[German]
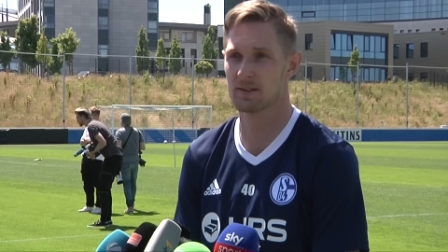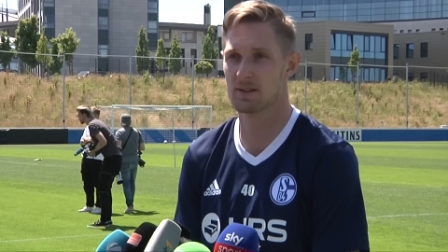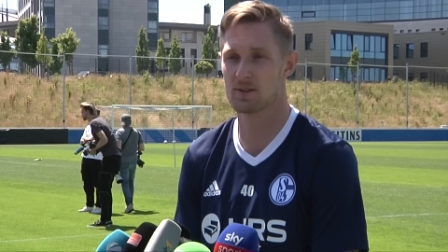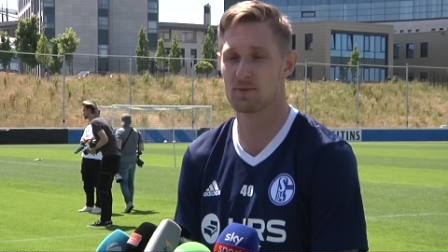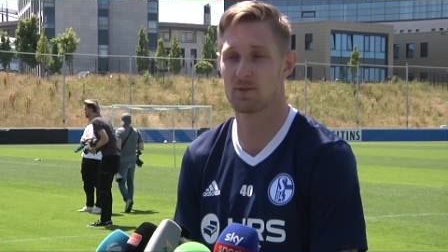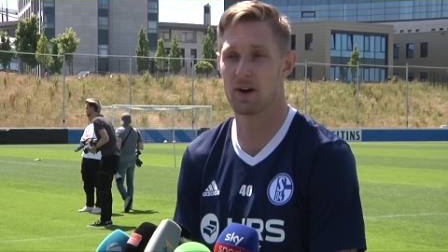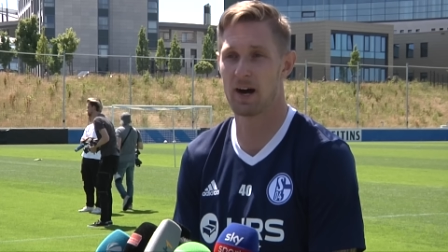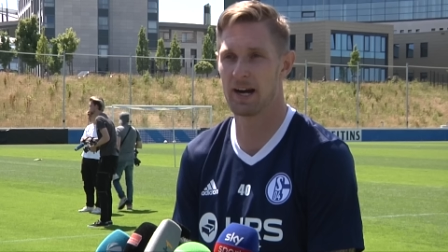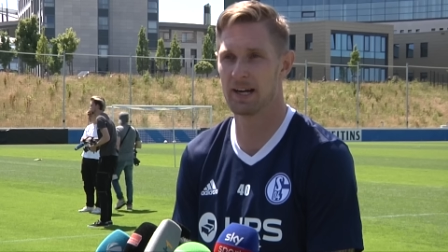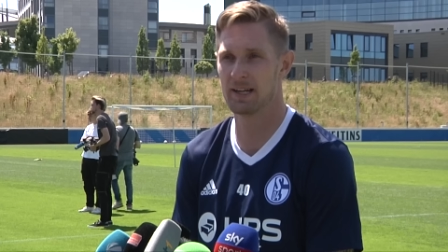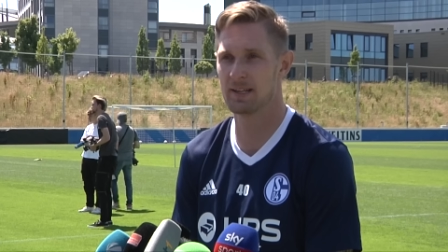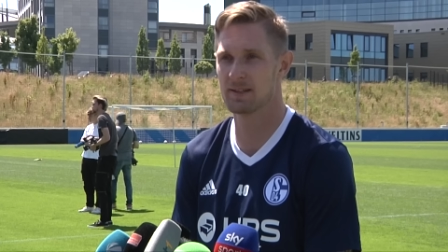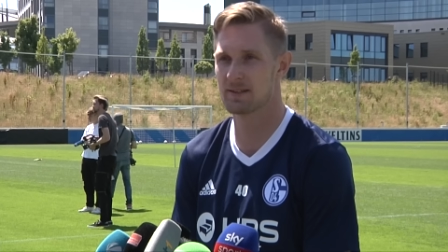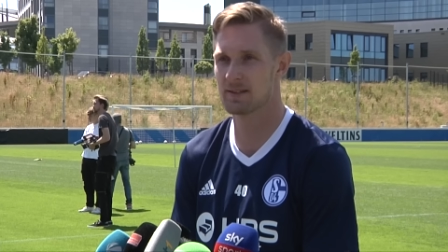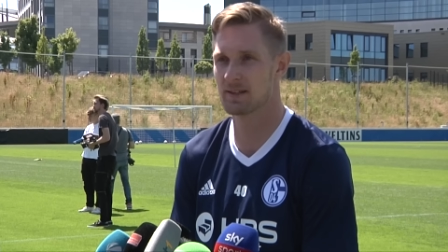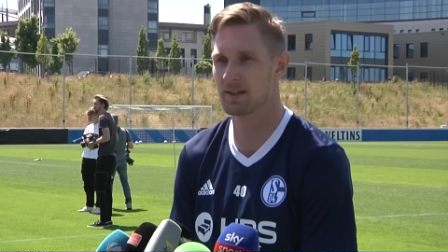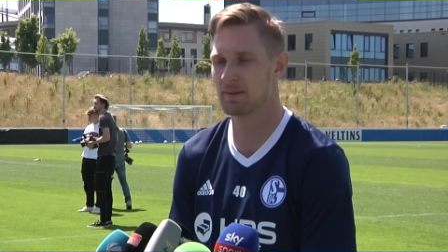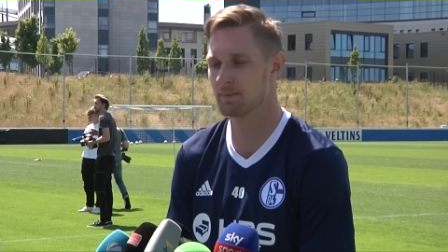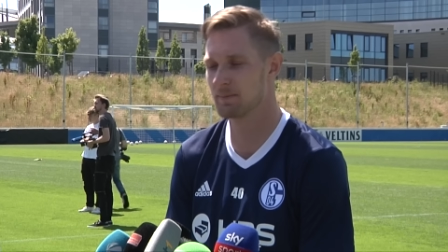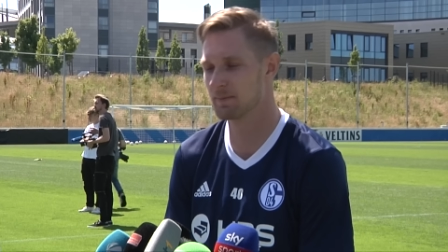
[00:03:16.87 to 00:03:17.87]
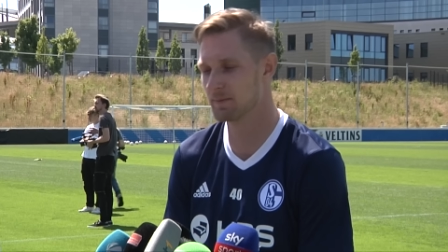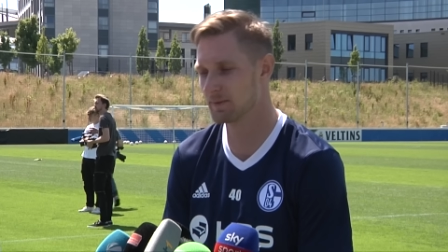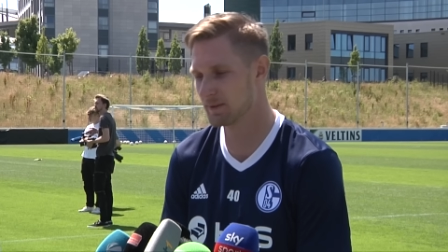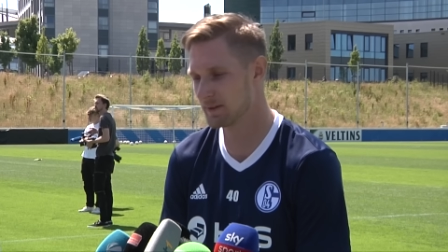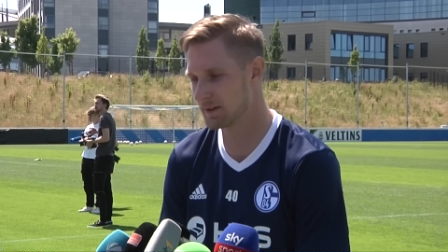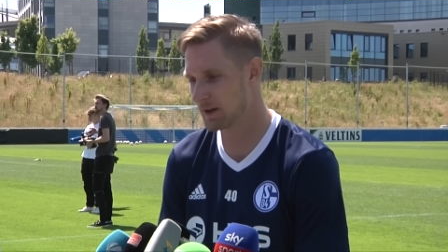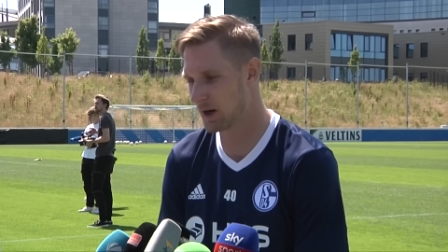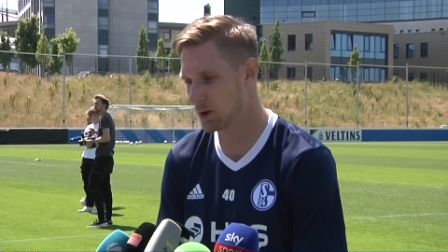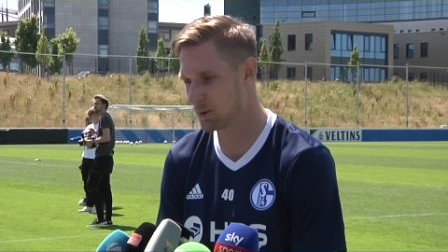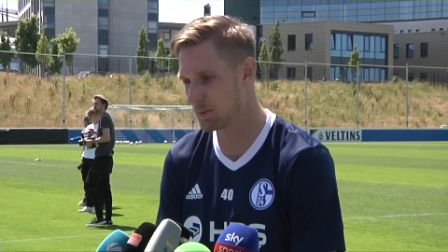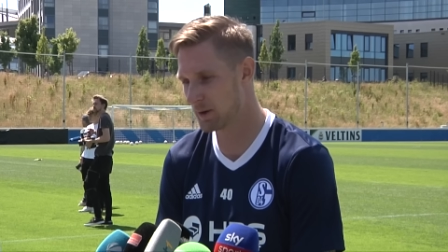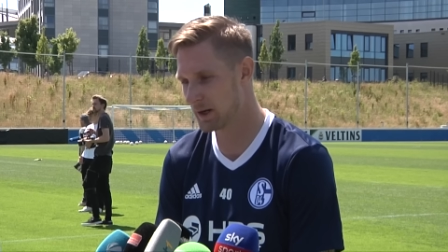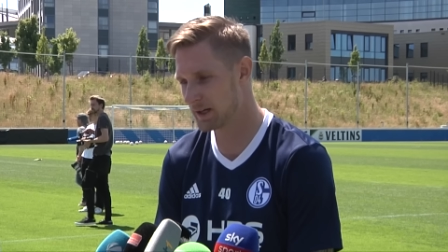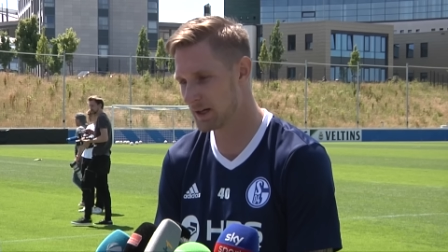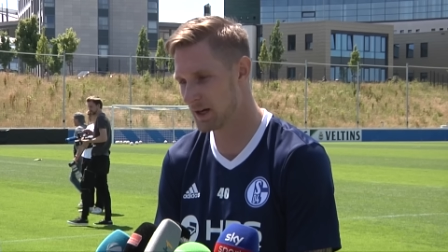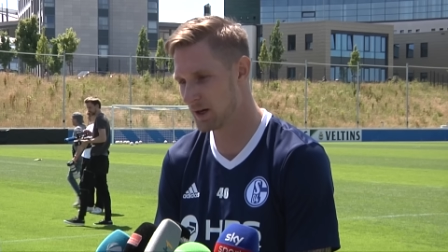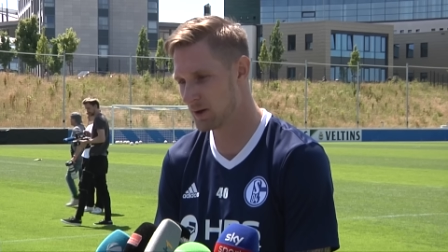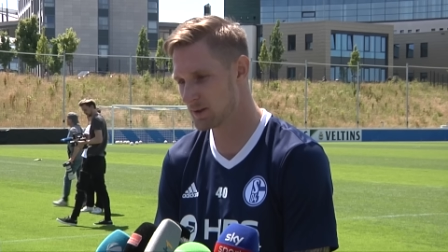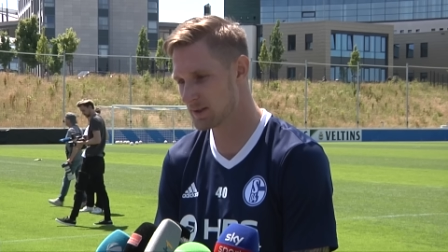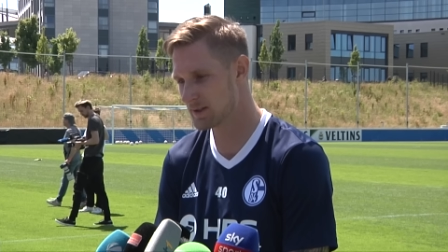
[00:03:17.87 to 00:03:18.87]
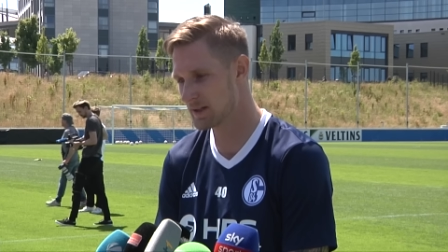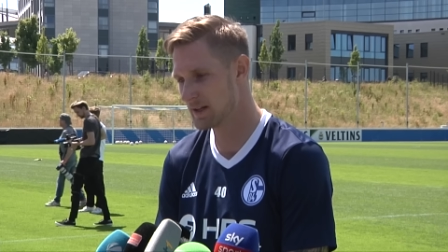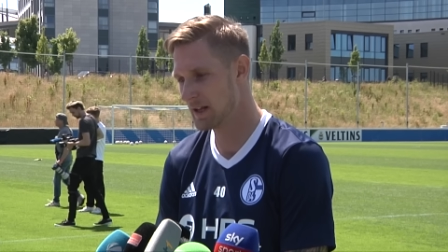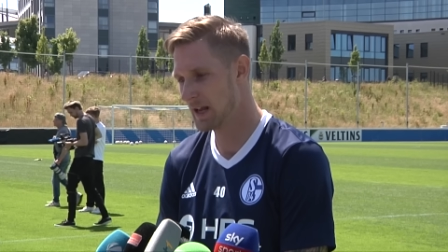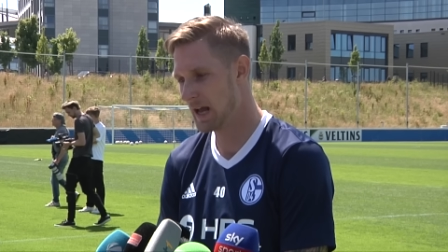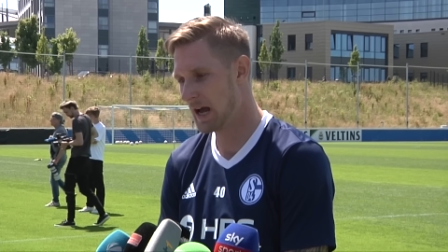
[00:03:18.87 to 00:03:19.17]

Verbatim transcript: des Vereins ähm, darüber hinaus.